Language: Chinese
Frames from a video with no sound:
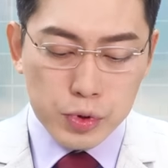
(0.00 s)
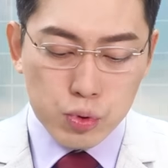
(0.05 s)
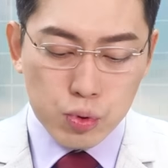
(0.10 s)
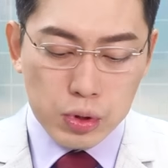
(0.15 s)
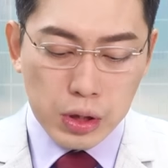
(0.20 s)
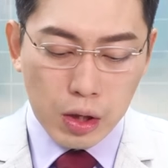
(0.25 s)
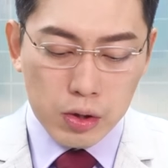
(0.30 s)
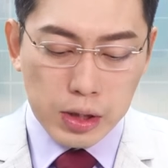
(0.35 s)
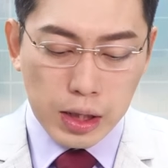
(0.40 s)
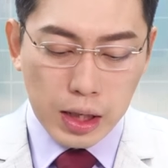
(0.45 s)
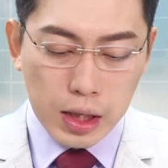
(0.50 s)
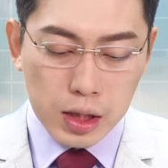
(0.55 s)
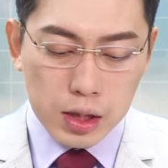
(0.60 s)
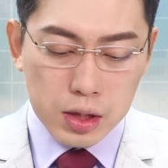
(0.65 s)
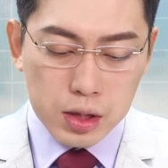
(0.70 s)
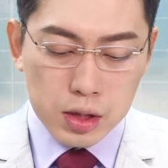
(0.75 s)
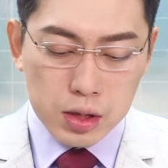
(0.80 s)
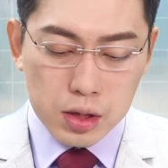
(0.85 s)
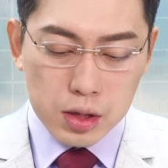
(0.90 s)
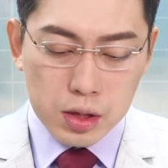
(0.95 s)
说到的啊，
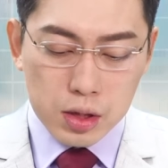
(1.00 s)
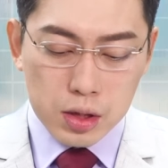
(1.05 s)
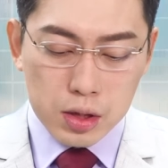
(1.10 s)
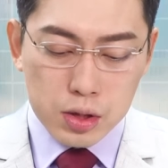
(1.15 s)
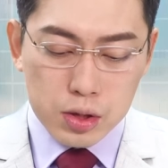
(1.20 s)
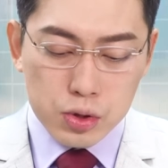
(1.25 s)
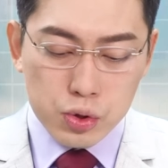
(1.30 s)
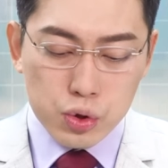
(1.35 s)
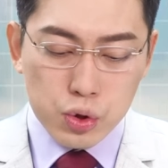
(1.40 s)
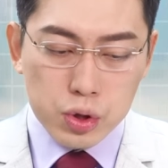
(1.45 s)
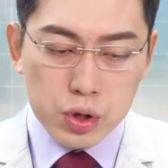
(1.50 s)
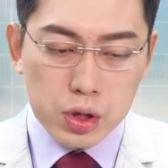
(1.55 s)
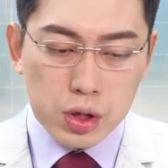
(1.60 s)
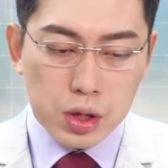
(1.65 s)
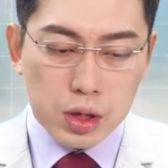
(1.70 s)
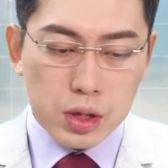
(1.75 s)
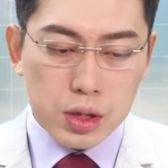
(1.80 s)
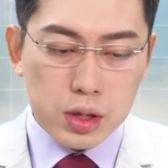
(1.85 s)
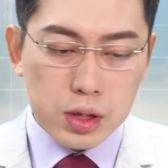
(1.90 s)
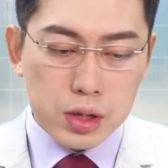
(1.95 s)
就是
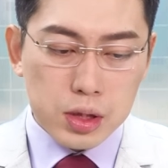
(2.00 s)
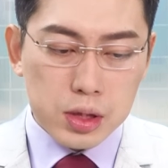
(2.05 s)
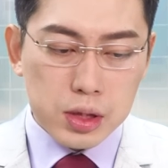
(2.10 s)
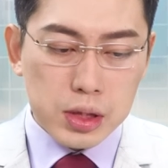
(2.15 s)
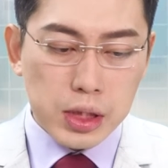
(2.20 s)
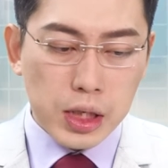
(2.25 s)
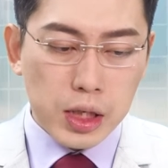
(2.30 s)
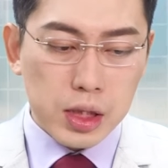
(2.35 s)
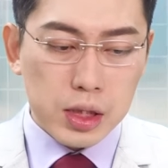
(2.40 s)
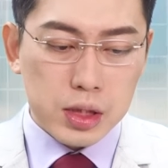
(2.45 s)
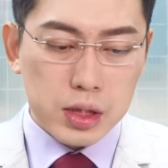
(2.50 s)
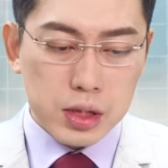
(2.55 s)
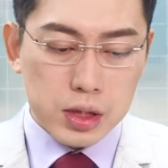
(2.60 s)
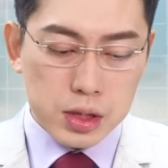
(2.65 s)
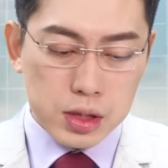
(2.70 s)
那个